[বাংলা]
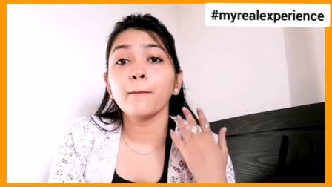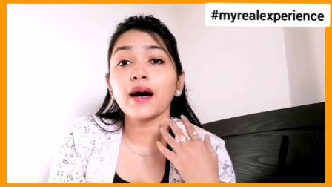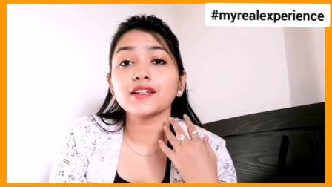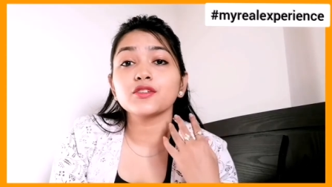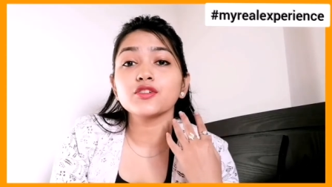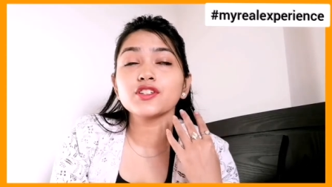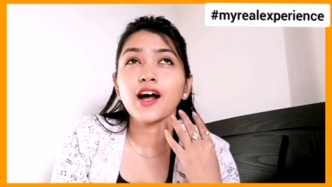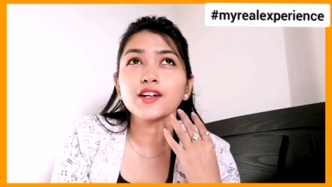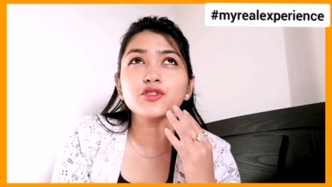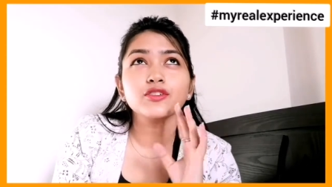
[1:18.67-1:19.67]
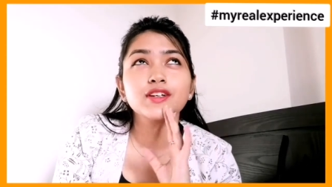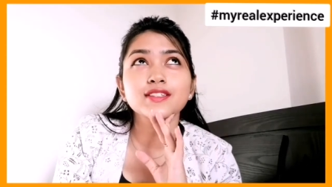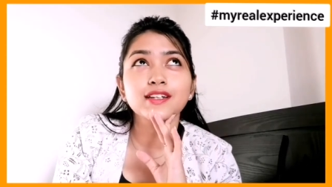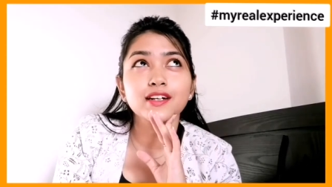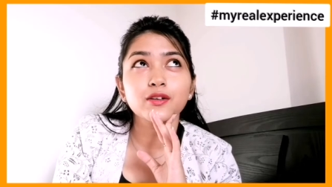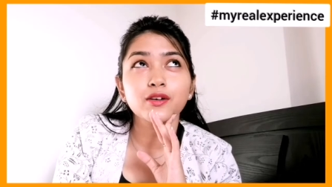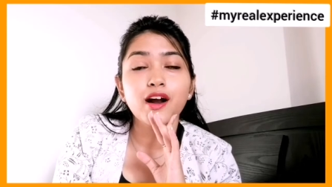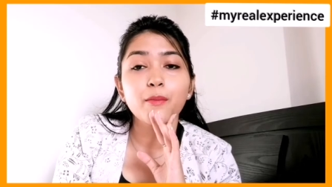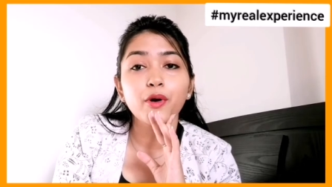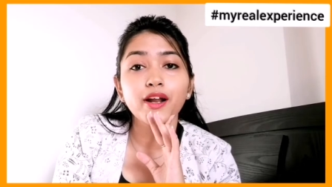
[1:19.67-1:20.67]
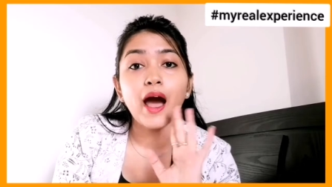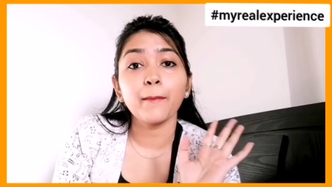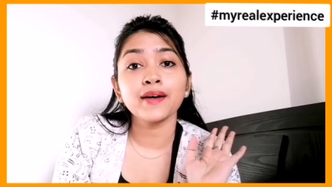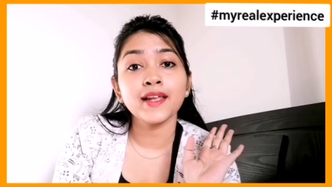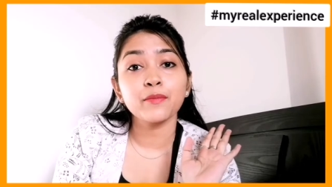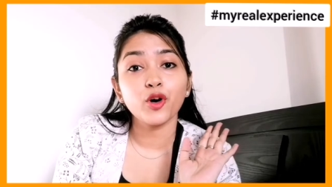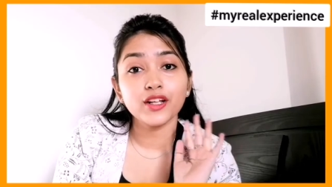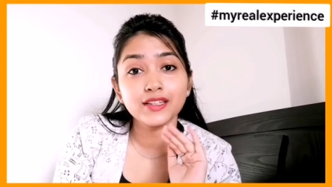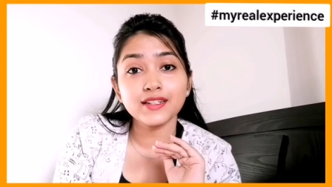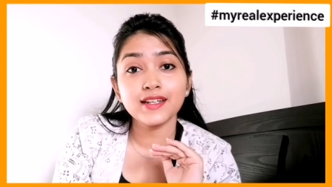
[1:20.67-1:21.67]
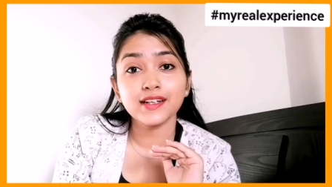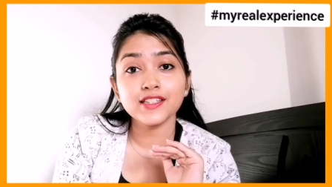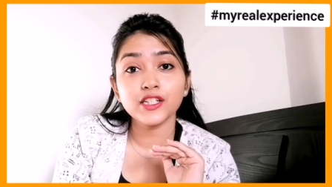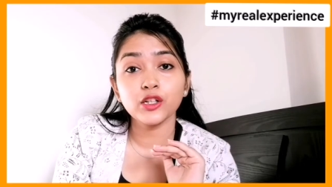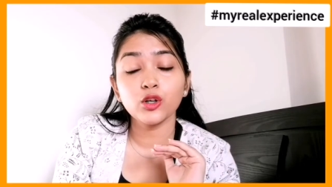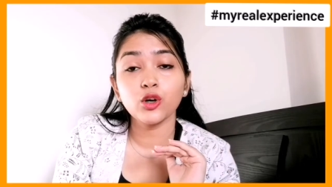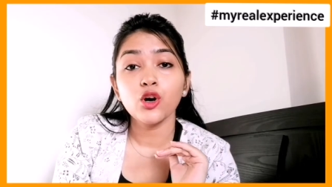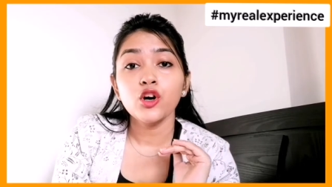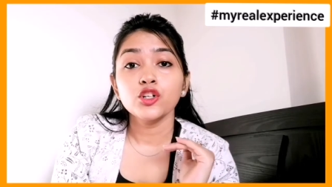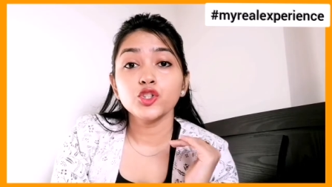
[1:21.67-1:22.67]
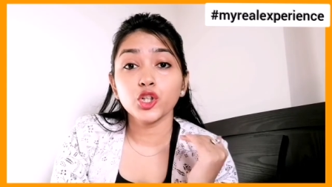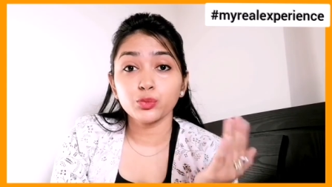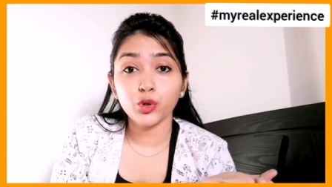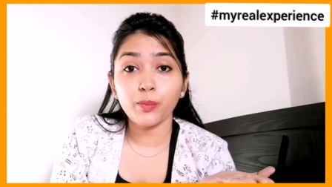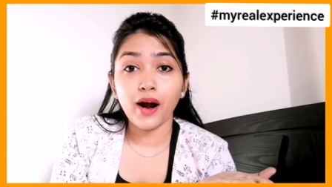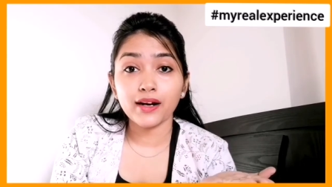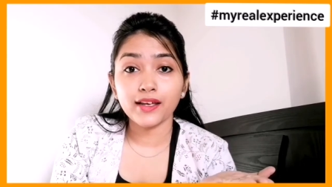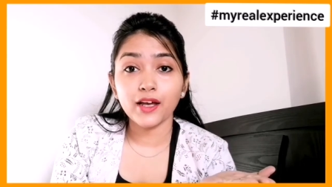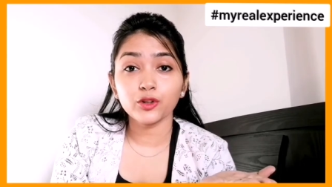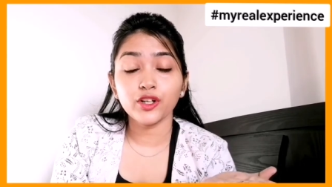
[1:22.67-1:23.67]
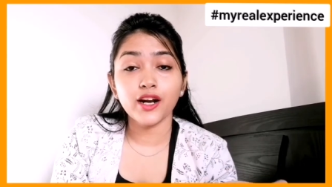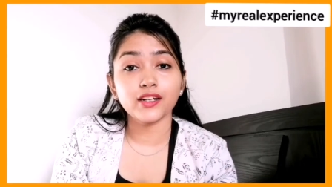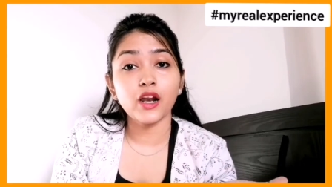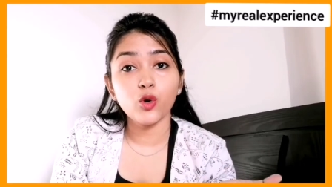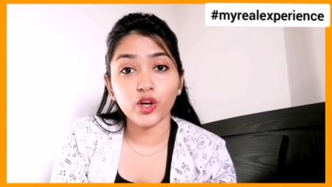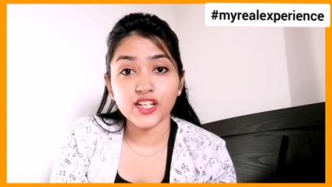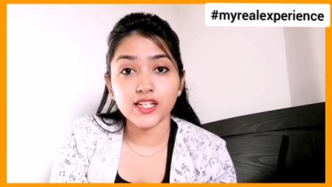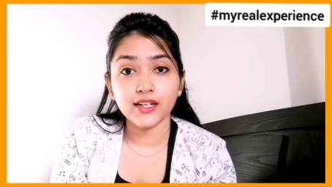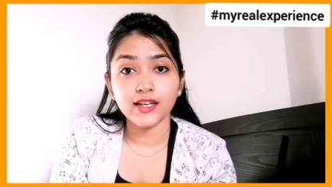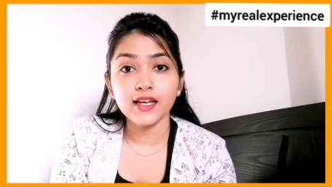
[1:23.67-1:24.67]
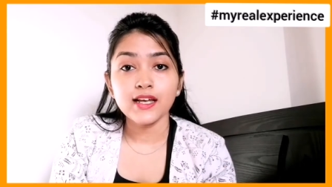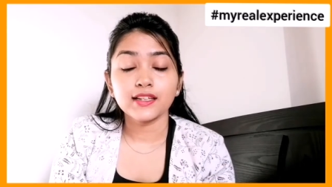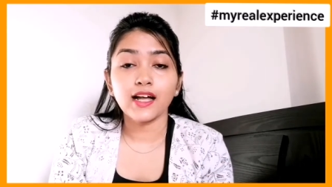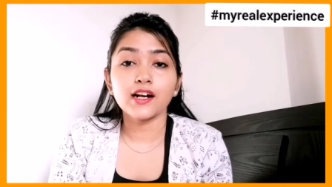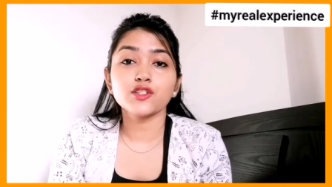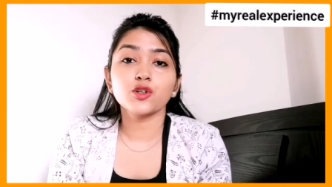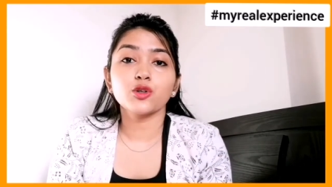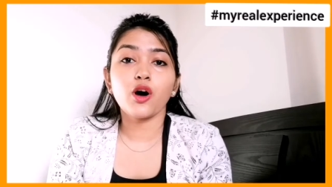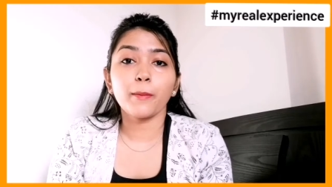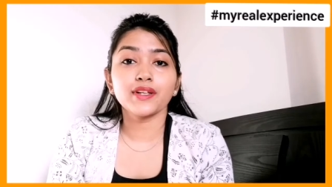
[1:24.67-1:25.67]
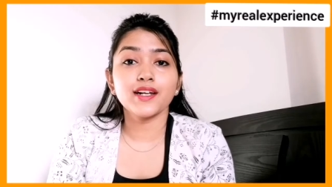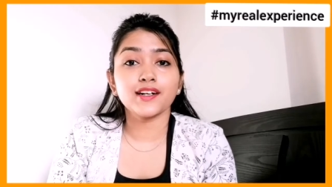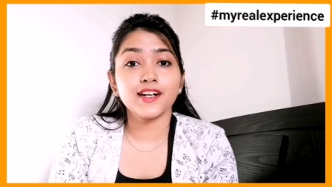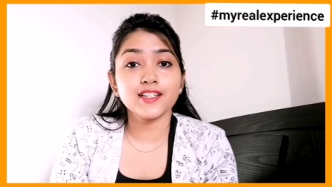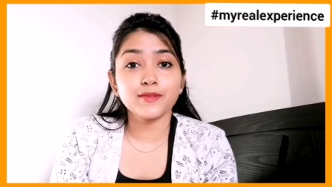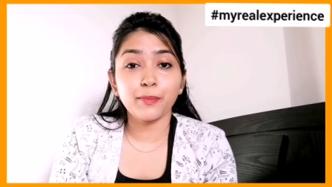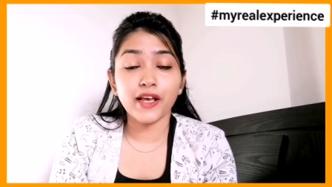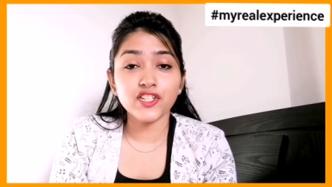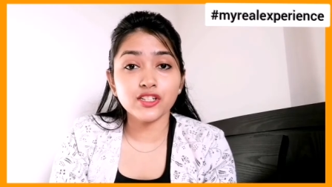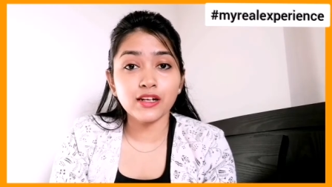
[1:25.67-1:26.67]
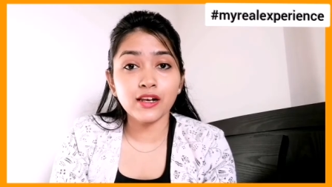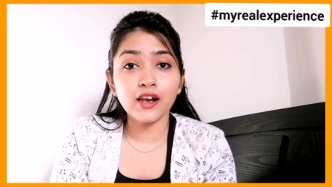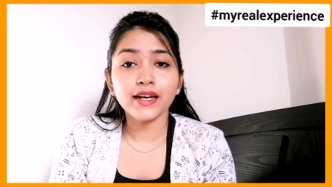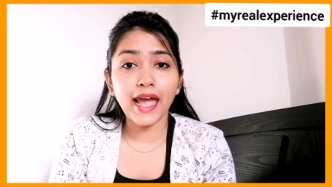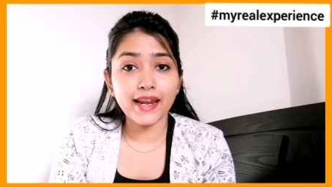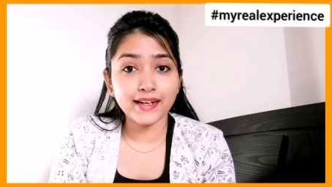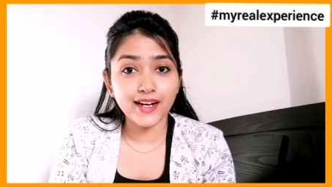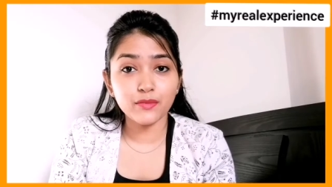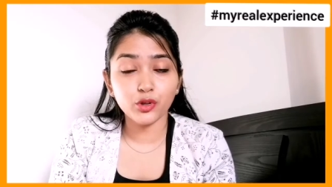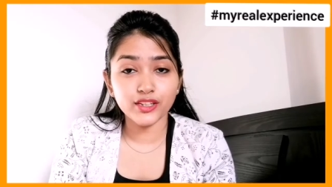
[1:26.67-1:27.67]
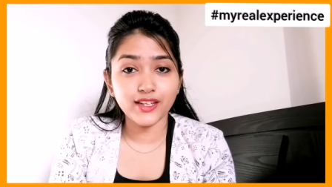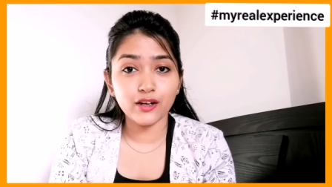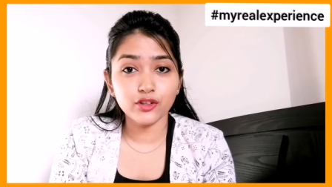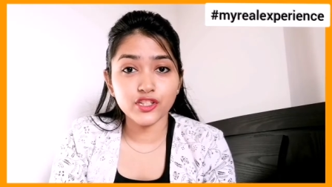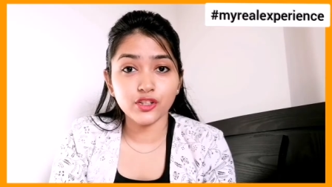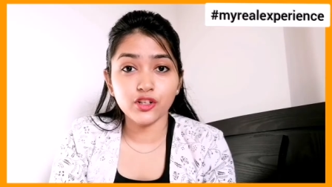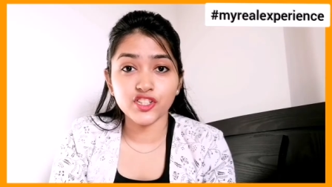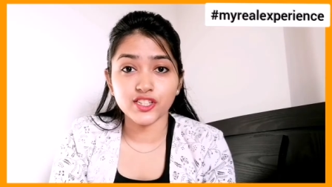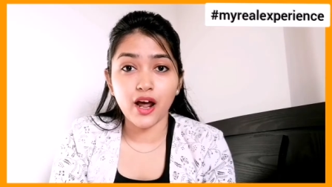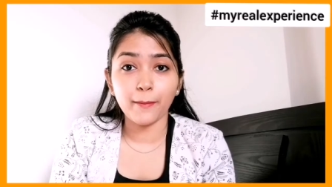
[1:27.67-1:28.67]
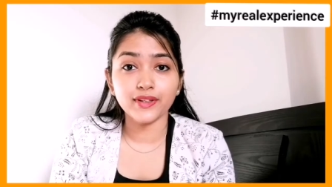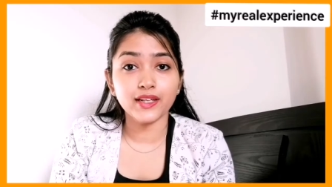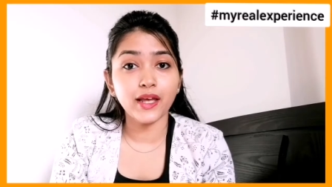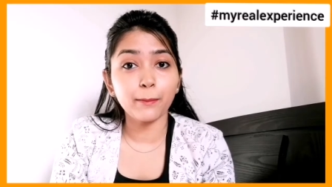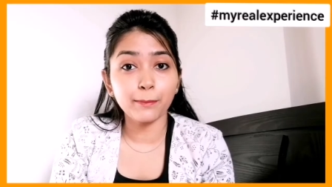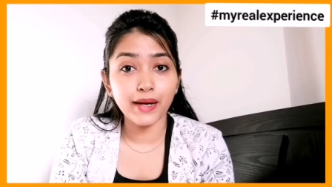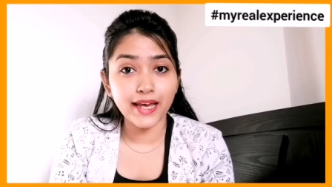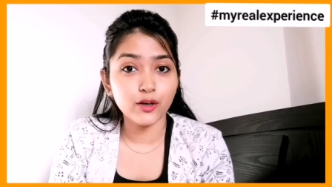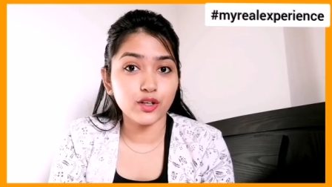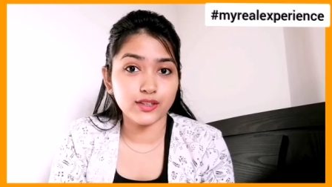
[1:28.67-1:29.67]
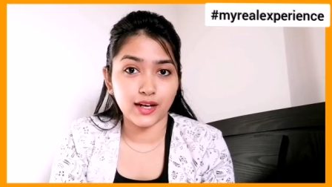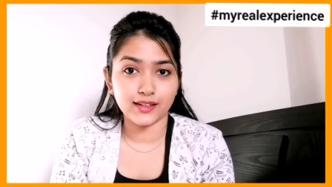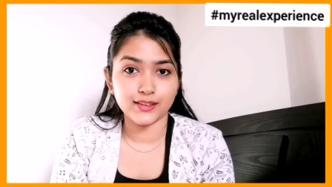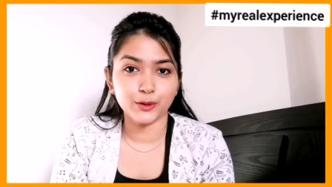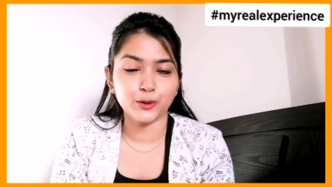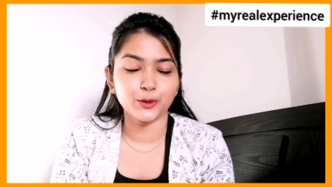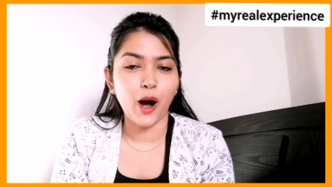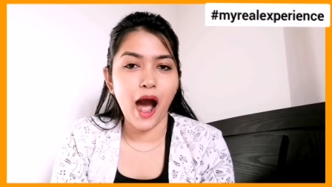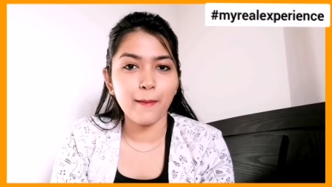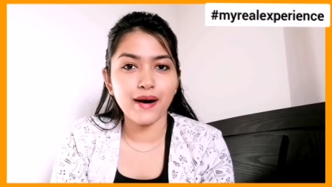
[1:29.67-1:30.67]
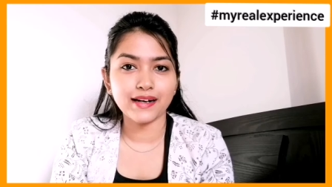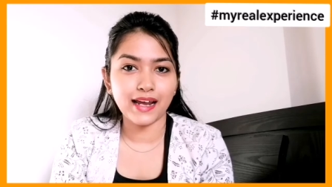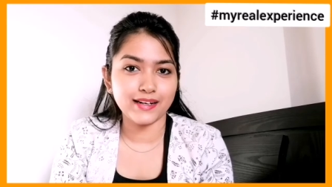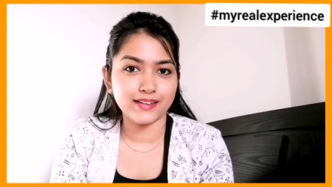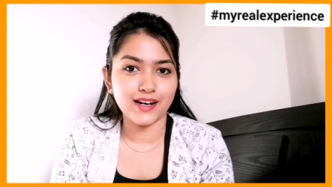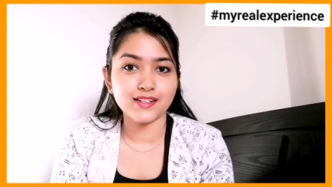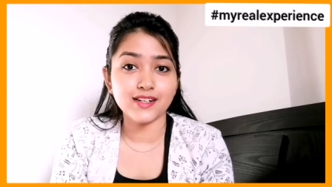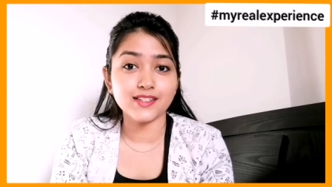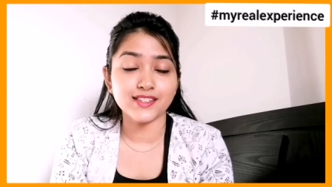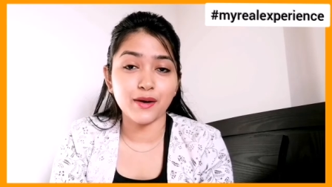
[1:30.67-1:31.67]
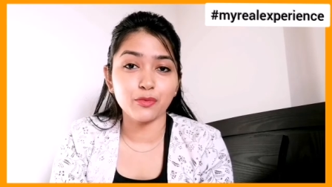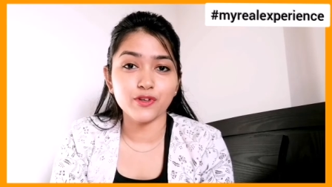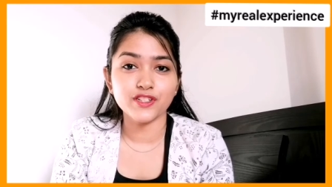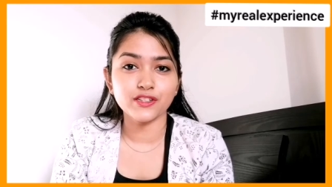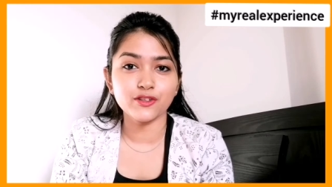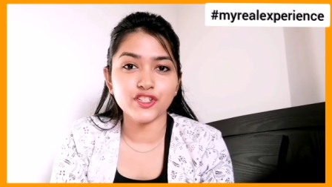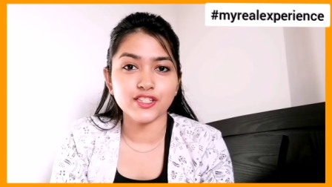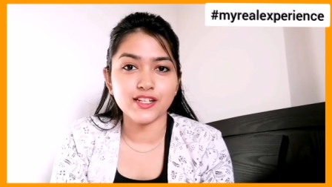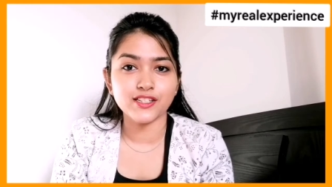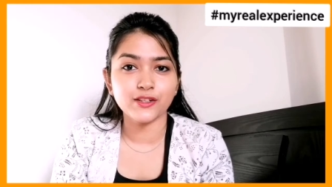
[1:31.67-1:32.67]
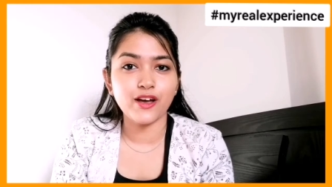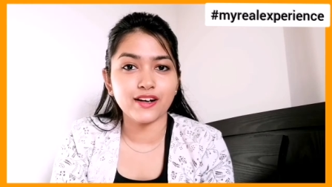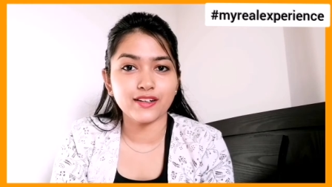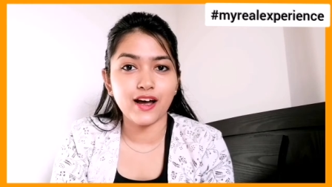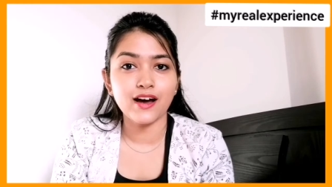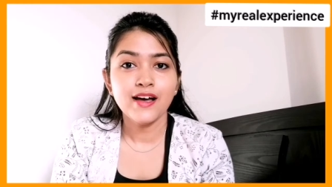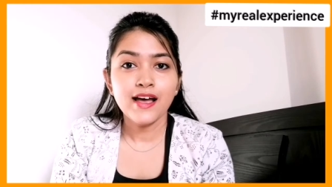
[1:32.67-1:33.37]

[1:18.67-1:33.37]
মাত্র চারজনকে সিলেক্ট করার পরে আমাদের পরের দিন ডেকেছিল যোধপুর পার্কে ওদের একটা লোকেশানে তার জন্য আমাদের একটা স্পেশাল ক্যারেক্টার বলে দেওয়া হয়েছিল যেটা আমাদেরকে প্লে করে দেখাতে হতো আমার ক্যারেক্টারটা যেটা পড়েছিল সেটা ছিল একটা